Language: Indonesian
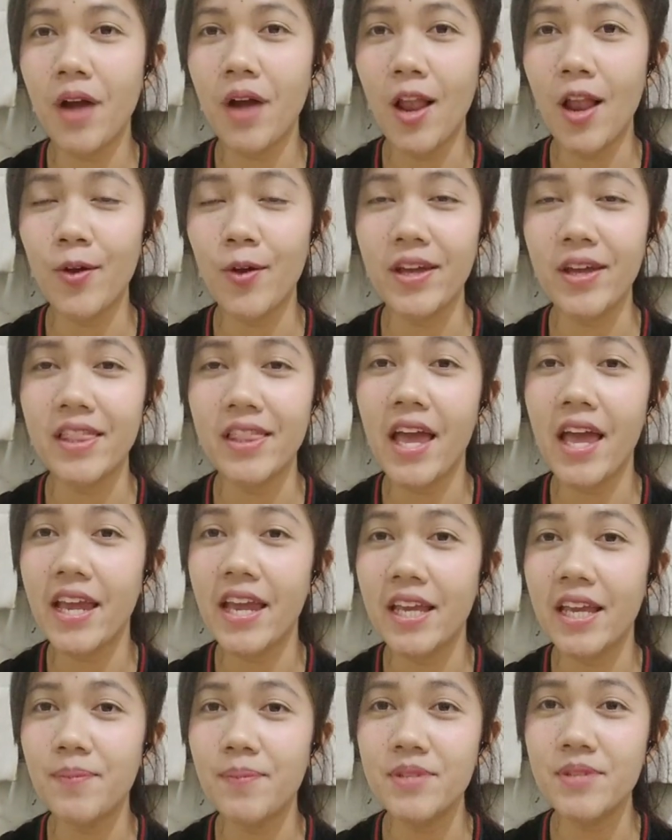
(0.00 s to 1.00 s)
kalau kita
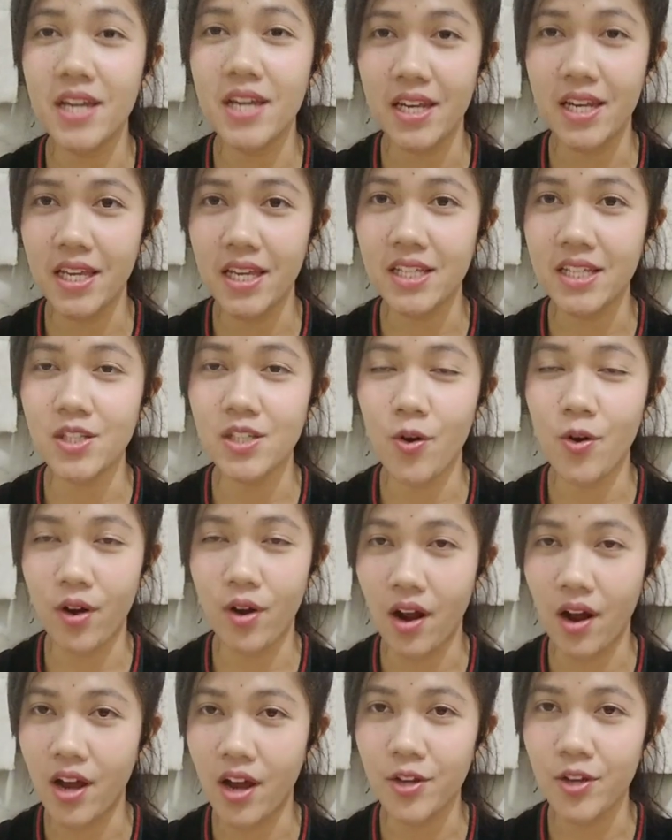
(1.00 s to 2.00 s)
ingin menjadi
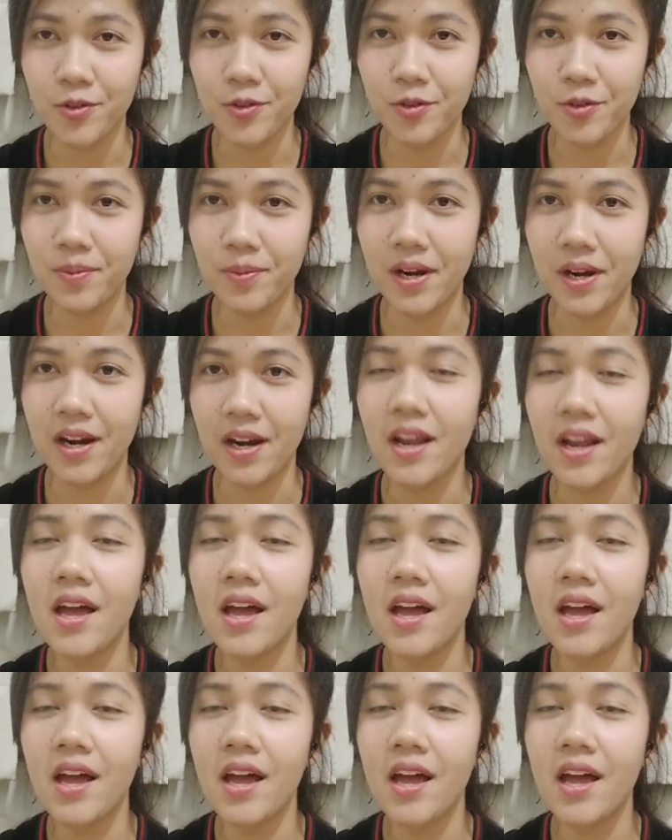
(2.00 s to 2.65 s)
seorang YouTuber.